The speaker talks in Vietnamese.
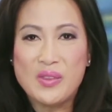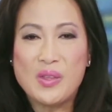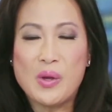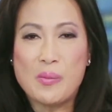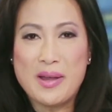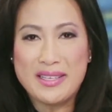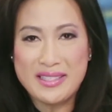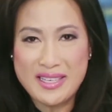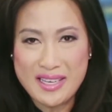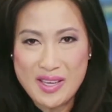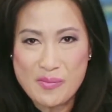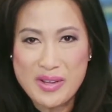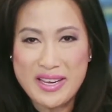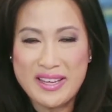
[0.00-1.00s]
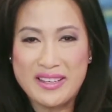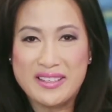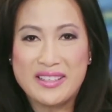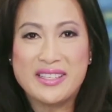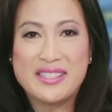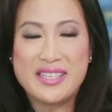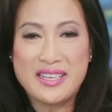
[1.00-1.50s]
Tôi bác sĩ Kimberly
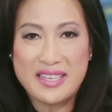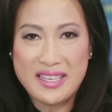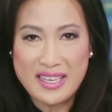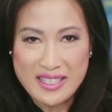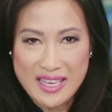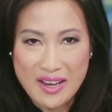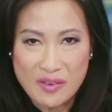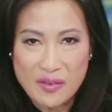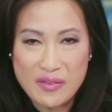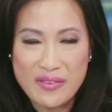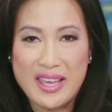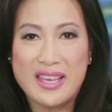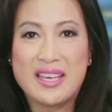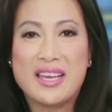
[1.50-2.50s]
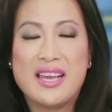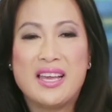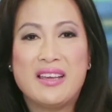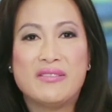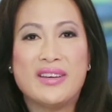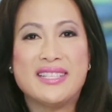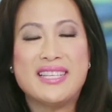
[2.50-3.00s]
xin kính chào quý vị
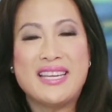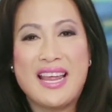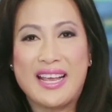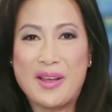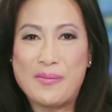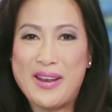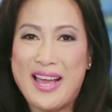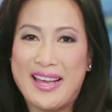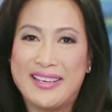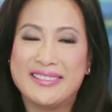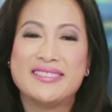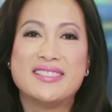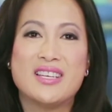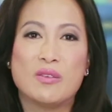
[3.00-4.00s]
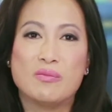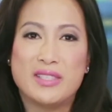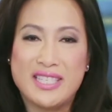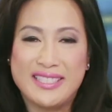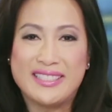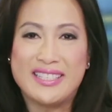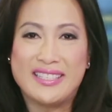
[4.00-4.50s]
và xin hẹn gặp lại trong
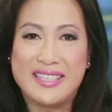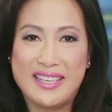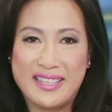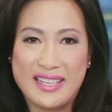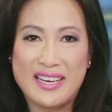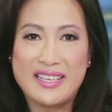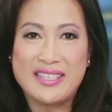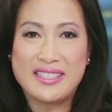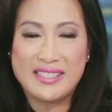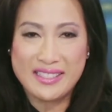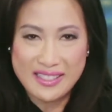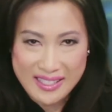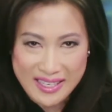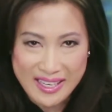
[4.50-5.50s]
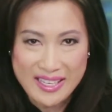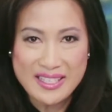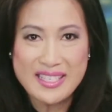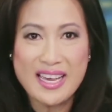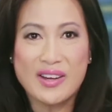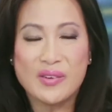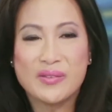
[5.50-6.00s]
chương trình kỳ tới. Xin kính
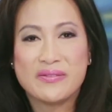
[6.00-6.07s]
chào.